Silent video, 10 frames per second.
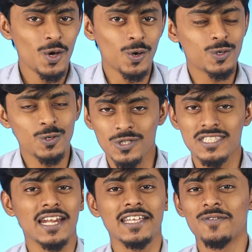और कुछ
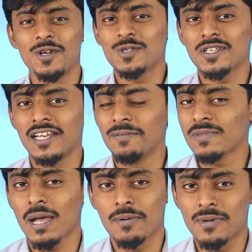इस तरह के वीडियोज़ के लिए
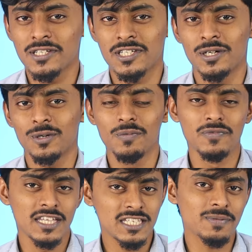आप हमारे चैनल को
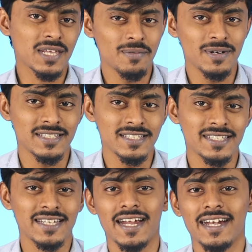सब्सक्राइब कर
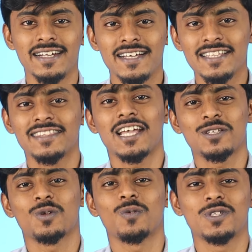दीजिए एंड
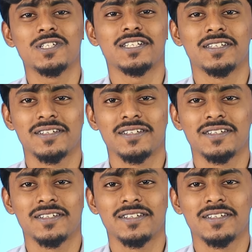थैंक्स फॉर वॉचिंग